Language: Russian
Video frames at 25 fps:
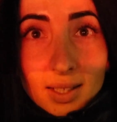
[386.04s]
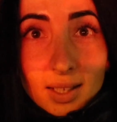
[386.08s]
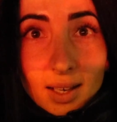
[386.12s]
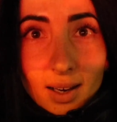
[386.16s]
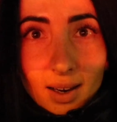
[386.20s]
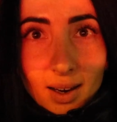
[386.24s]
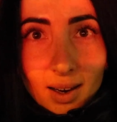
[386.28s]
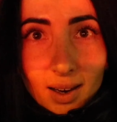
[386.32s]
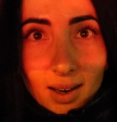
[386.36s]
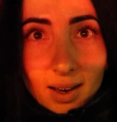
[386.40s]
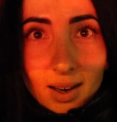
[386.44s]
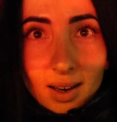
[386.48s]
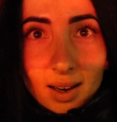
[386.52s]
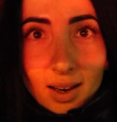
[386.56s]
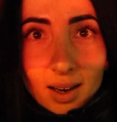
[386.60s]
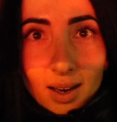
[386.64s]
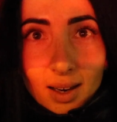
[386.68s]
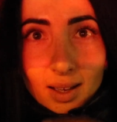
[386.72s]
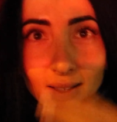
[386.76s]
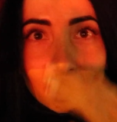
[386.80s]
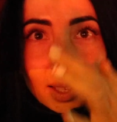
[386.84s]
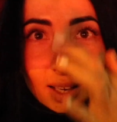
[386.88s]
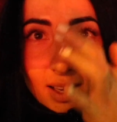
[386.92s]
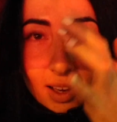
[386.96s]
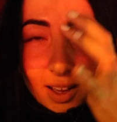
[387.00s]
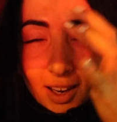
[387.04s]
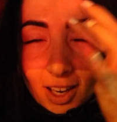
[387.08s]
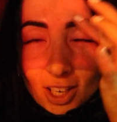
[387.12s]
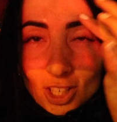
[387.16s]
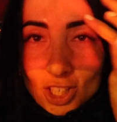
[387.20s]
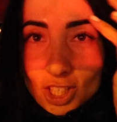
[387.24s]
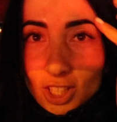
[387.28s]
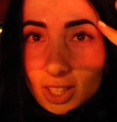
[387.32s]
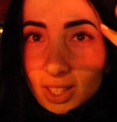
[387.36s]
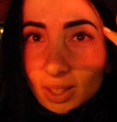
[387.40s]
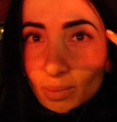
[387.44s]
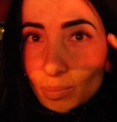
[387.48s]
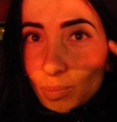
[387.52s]
а,
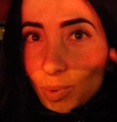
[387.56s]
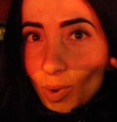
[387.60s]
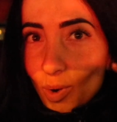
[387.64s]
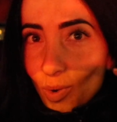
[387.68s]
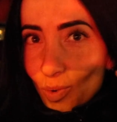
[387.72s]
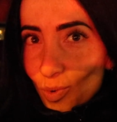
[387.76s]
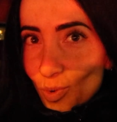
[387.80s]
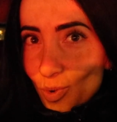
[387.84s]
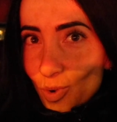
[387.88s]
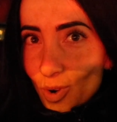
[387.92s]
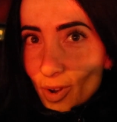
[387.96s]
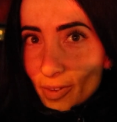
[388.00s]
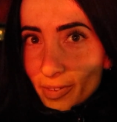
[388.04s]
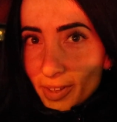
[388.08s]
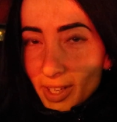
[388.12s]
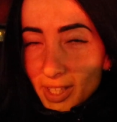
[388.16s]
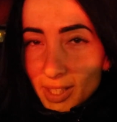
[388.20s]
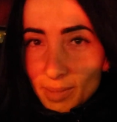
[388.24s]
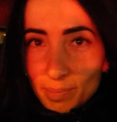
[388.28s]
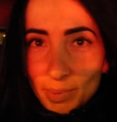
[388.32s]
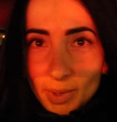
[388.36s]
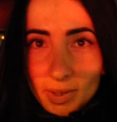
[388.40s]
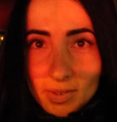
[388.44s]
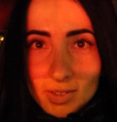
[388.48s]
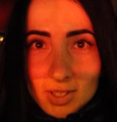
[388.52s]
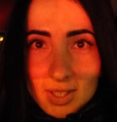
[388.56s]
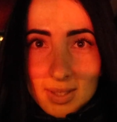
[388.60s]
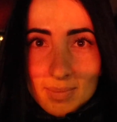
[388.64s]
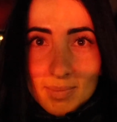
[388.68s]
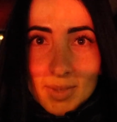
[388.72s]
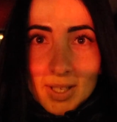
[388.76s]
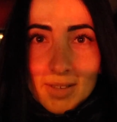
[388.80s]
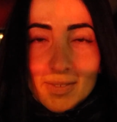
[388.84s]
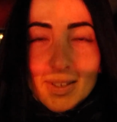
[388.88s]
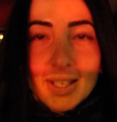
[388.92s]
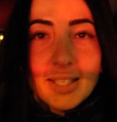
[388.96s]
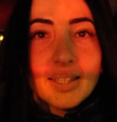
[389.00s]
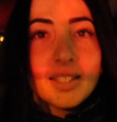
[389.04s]
накрашенные брови, они, правда,
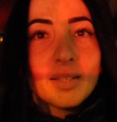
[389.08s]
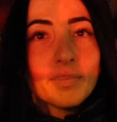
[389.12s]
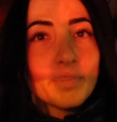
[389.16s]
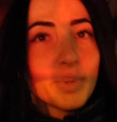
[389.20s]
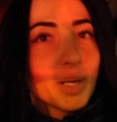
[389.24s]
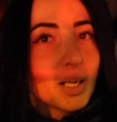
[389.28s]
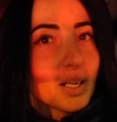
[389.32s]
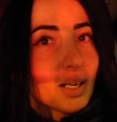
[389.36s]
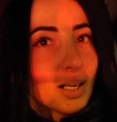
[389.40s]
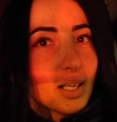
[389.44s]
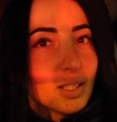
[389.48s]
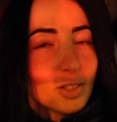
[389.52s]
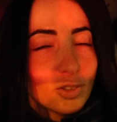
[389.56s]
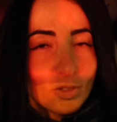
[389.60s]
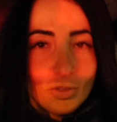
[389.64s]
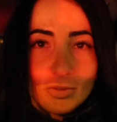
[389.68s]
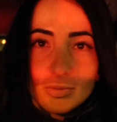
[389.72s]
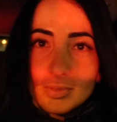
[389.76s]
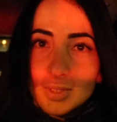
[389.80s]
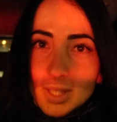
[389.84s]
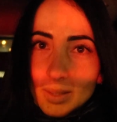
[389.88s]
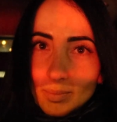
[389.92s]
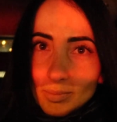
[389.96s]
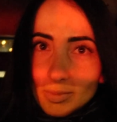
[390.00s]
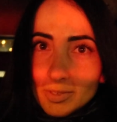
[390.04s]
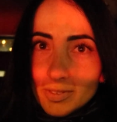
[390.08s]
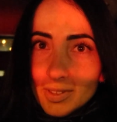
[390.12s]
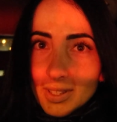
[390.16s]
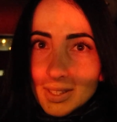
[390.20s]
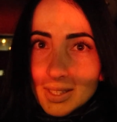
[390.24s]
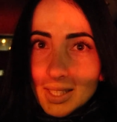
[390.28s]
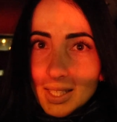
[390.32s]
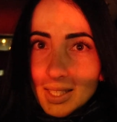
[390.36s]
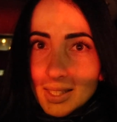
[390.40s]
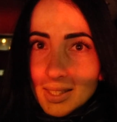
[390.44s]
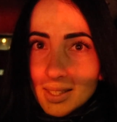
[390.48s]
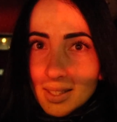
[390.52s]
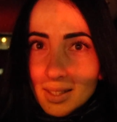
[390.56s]
темноватые пока, ну, там
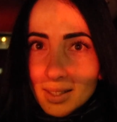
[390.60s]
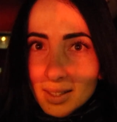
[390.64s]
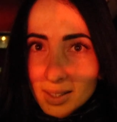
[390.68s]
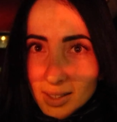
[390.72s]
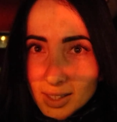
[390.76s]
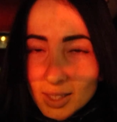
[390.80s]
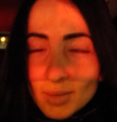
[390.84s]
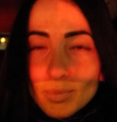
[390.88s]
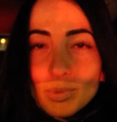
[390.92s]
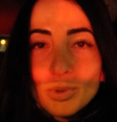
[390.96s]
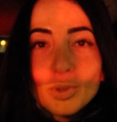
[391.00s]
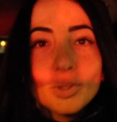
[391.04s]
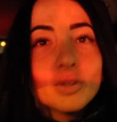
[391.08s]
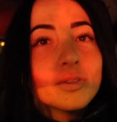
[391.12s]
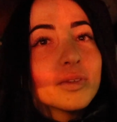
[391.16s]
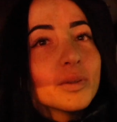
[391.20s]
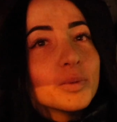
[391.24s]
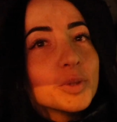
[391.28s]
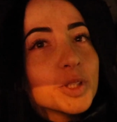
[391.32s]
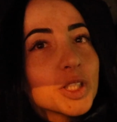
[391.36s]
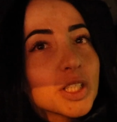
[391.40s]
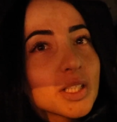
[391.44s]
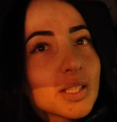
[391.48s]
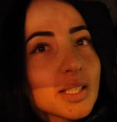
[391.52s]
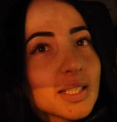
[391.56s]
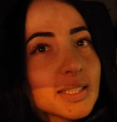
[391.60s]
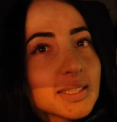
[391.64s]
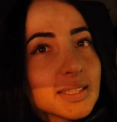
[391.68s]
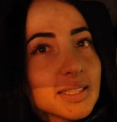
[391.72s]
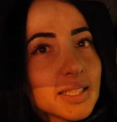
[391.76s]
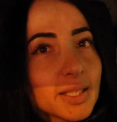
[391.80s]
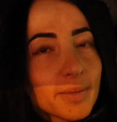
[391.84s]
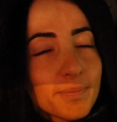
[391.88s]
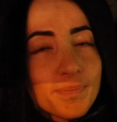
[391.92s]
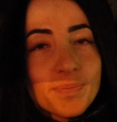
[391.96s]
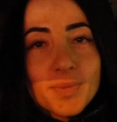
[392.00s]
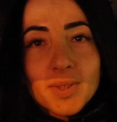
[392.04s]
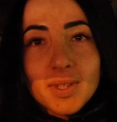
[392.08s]
2-3 дня, они будут вообще
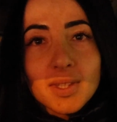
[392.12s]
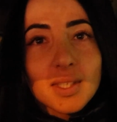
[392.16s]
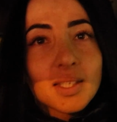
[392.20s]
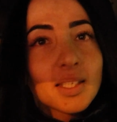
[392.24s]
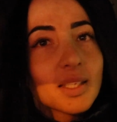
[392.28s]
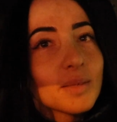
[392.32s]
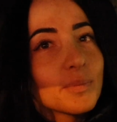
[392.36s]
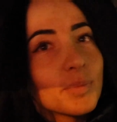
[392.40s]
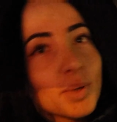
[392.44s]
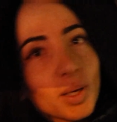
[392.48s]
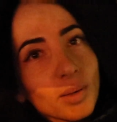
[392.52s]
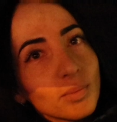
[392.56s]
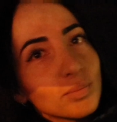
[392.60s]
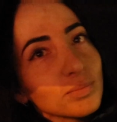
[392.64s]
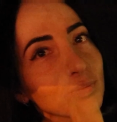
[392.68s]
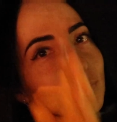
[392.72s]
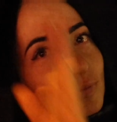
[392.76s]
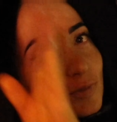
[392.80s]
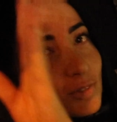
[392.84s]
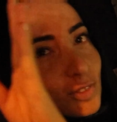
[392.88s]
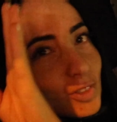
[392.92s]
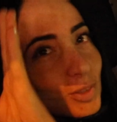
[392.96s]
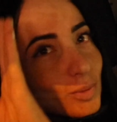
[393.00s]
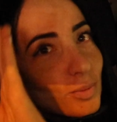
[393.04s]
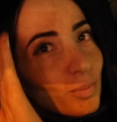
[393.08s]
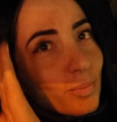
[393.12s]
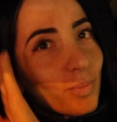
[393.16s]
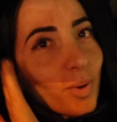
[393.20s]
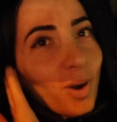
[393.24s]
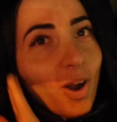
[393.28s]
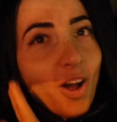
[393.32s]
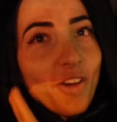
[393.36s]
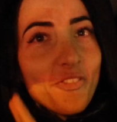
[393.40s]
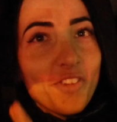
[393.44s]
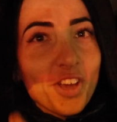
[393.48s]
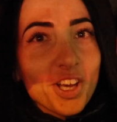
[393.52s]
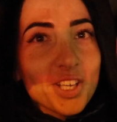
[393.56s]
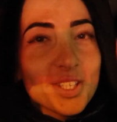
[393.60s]
классные, такие прям
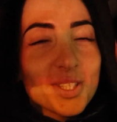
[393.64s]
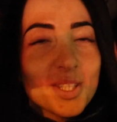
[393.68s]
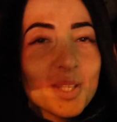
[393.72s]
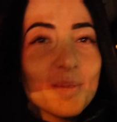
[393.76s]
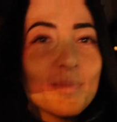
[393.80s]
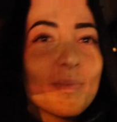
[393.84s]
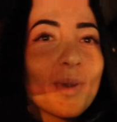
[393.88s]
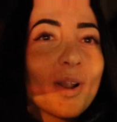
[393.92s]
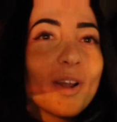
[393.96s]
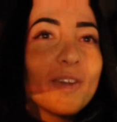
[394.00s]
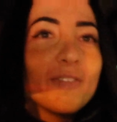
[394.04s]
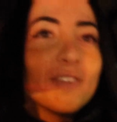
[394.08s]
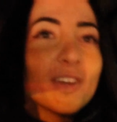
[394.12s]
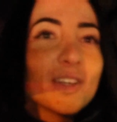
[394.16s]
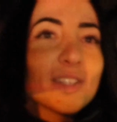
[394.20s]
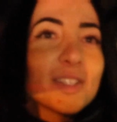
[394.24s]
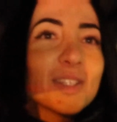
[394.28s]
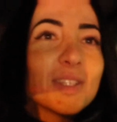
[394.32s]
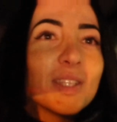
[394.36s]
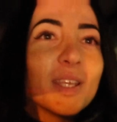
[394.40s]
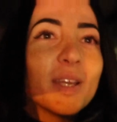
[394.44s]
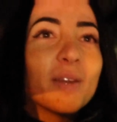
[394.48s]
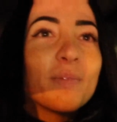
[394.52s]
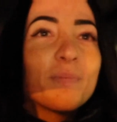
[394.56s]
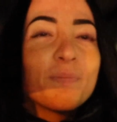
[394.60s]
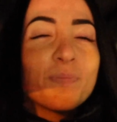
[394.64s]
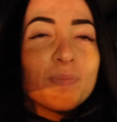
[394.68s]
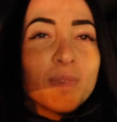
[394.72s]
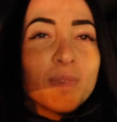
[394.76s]
бровястый-бровястый.